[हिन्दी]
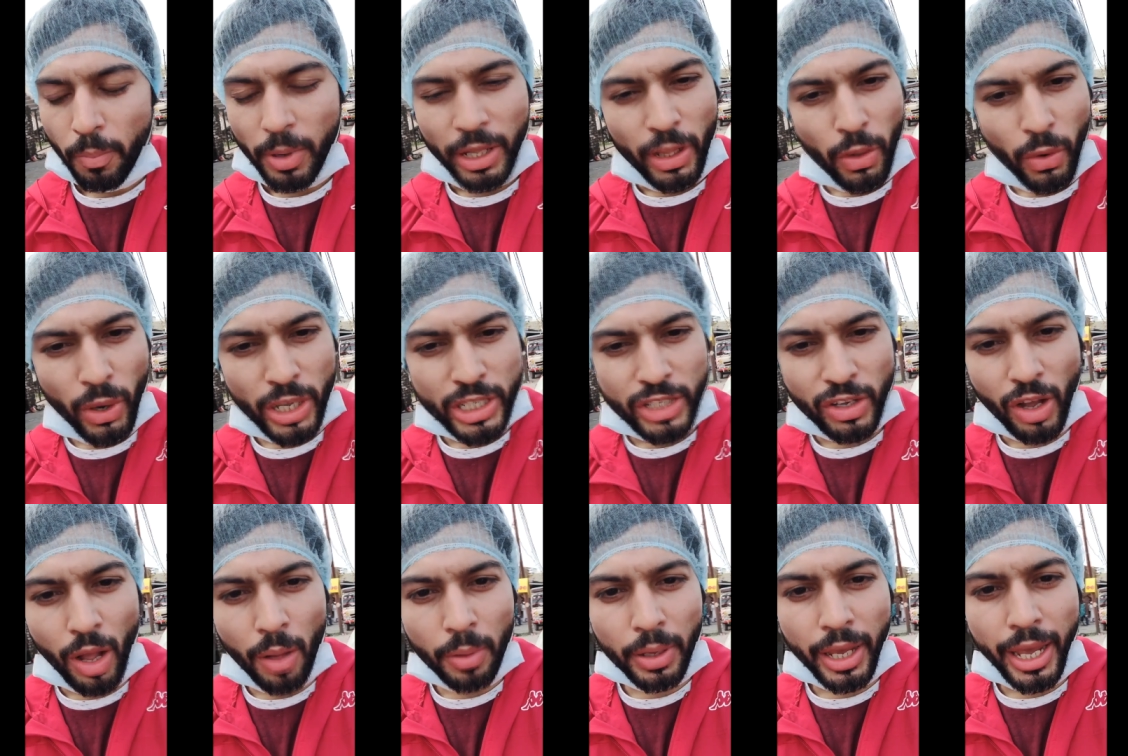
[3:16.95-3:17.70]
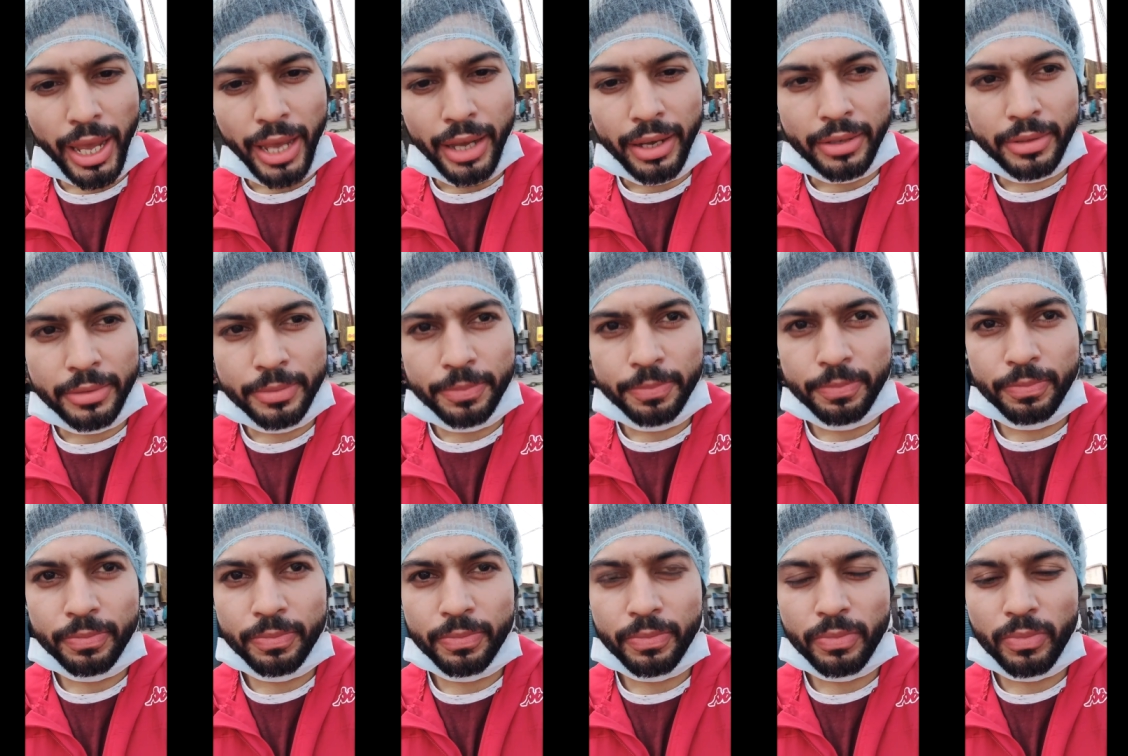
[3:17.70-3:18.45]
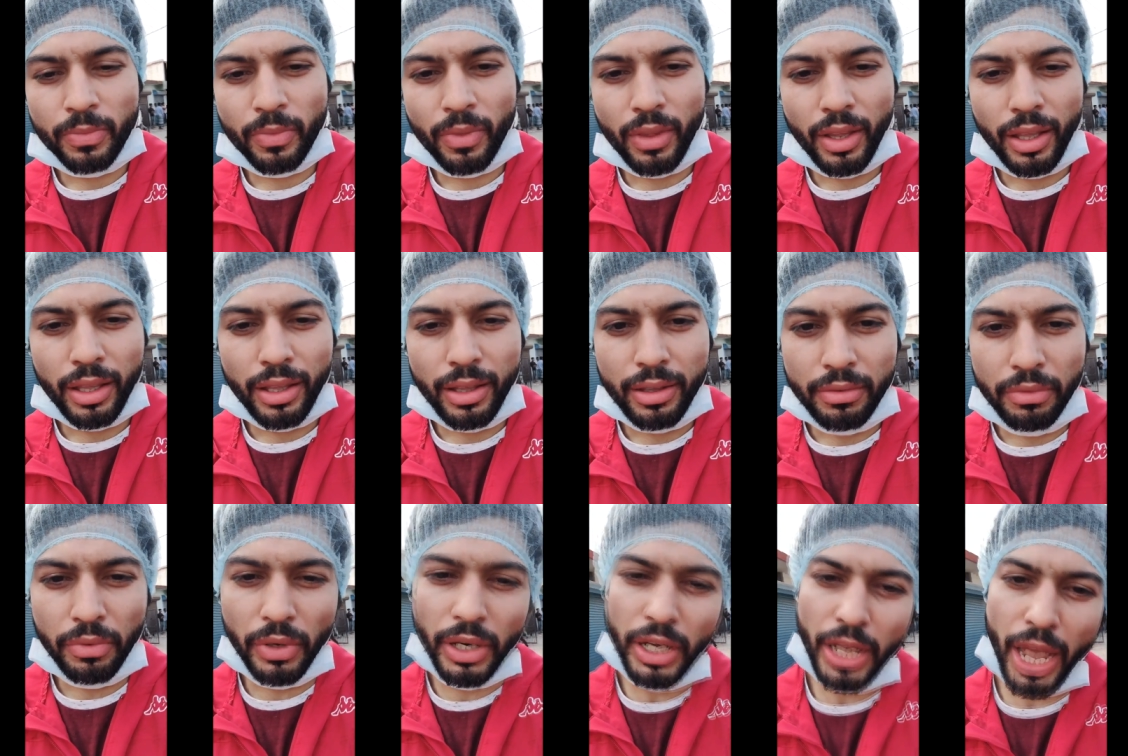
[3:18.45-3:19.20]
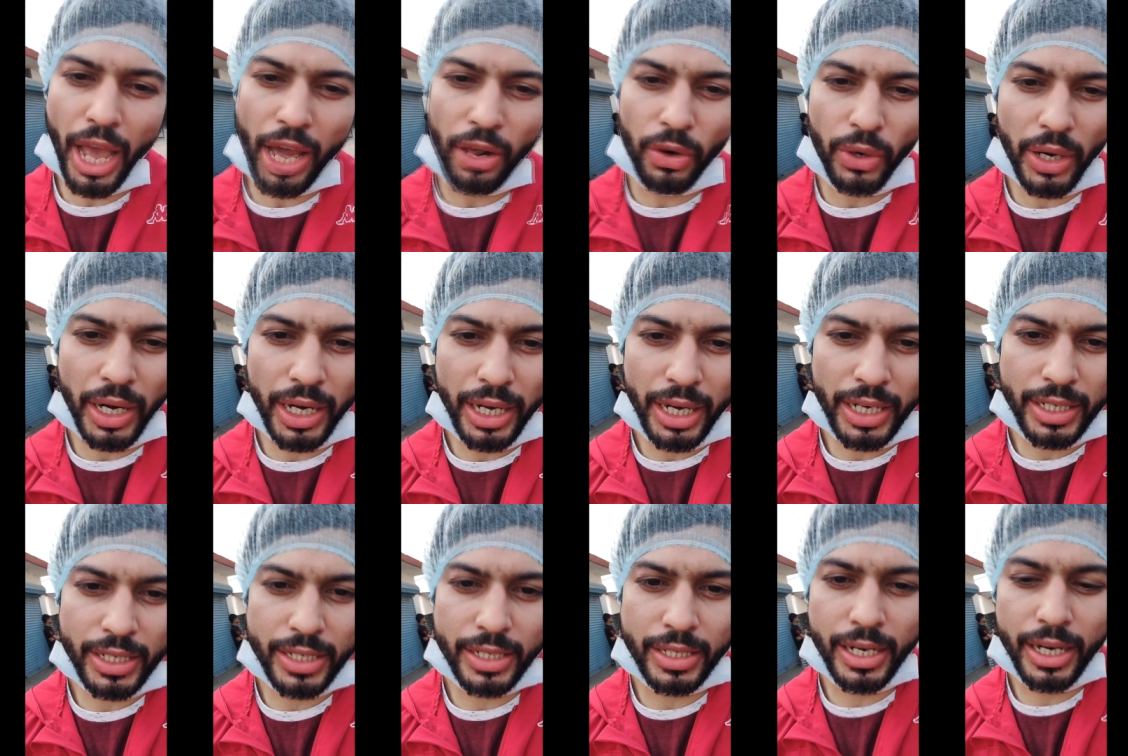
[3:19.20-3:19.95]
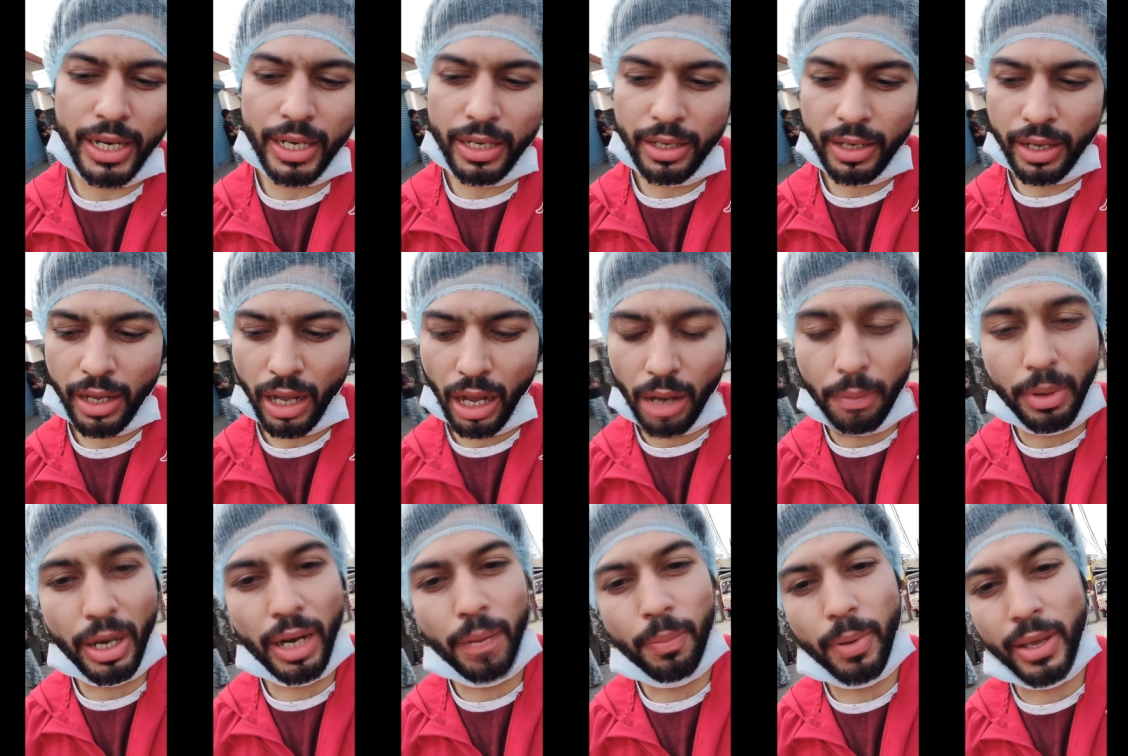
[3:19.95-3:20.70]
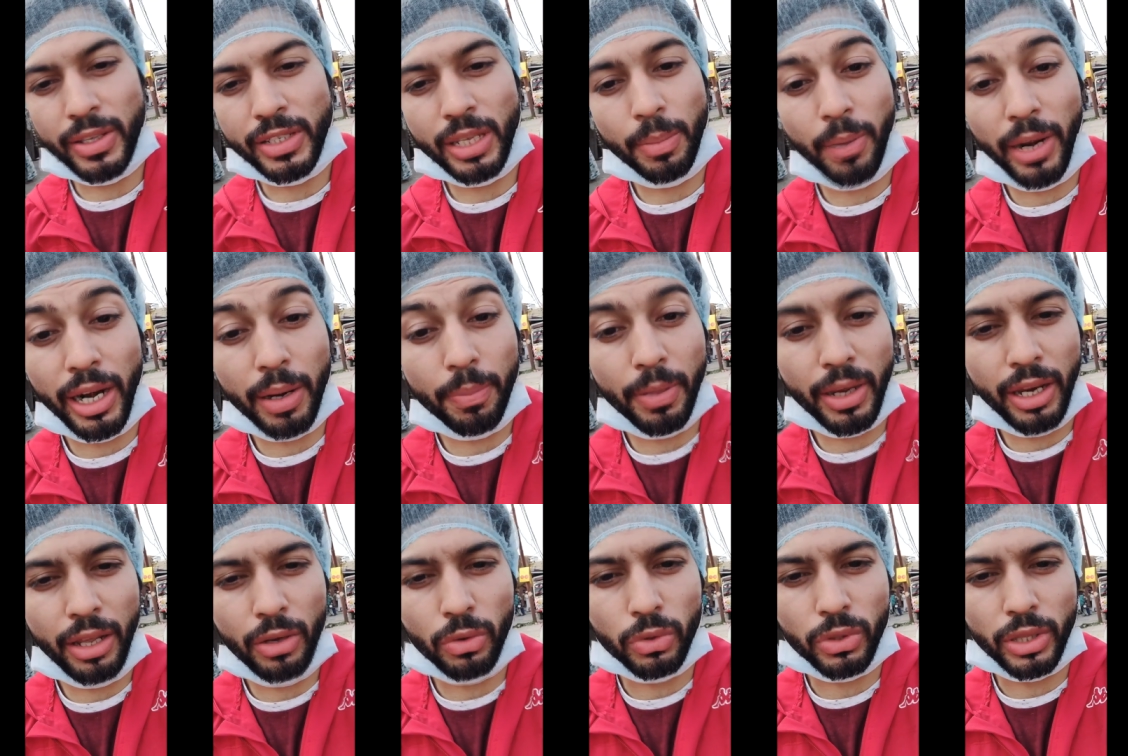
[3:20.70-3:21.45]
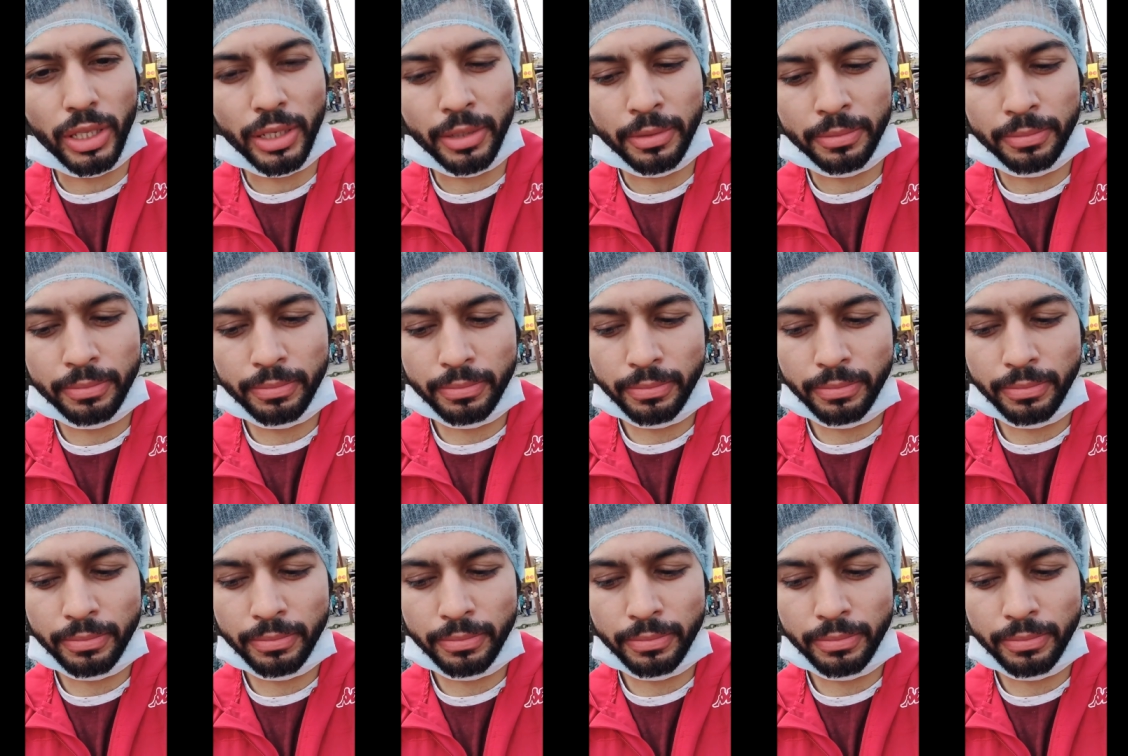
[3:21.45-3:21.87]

पता उनका जवाब क्या आया वेरी एरोगेंटली शी सेड हमारे पैसे पेड़ पे नहीं उगते